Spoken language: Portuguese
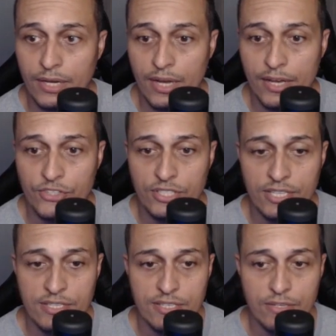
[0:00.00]
a
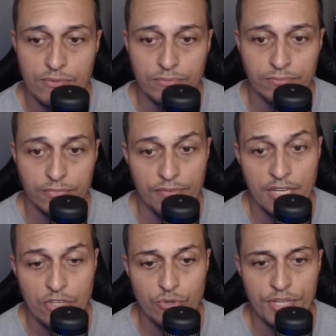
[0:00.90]
extensão, na
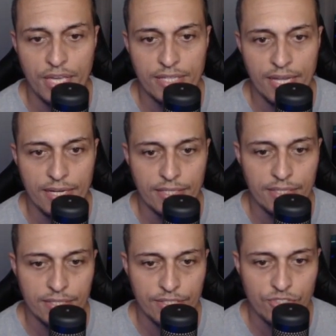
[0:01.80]
verdade conectar
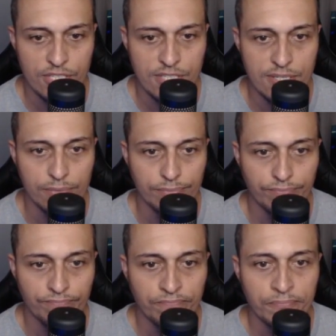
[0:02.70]
aqui, né, a extensão
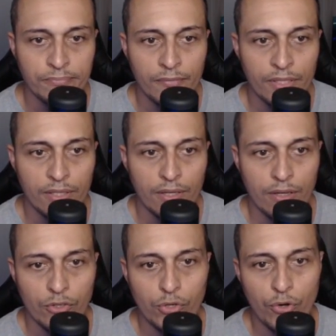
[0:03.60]

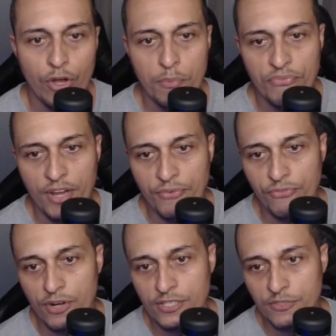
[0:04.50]
Chrome,
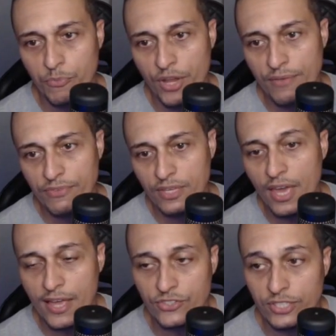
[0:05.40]
Firefox, Brave
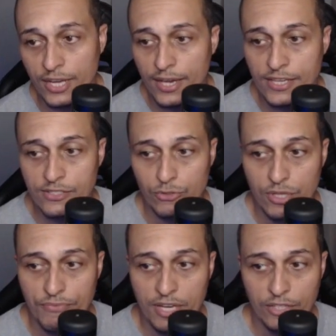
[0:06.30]
e Edge, tá? Esses são os
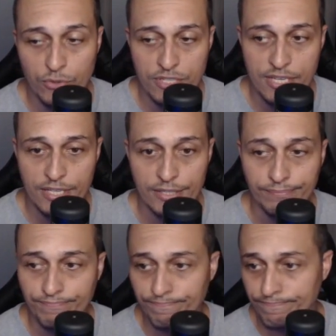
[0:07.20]
navegadores aqui
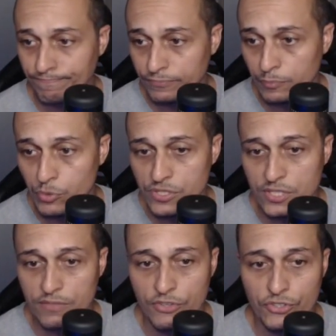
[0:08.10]

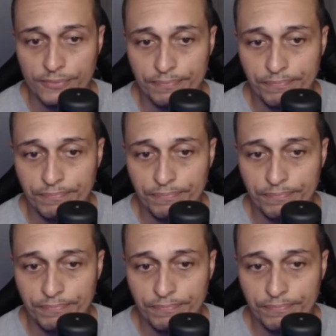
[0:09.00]
possíveis.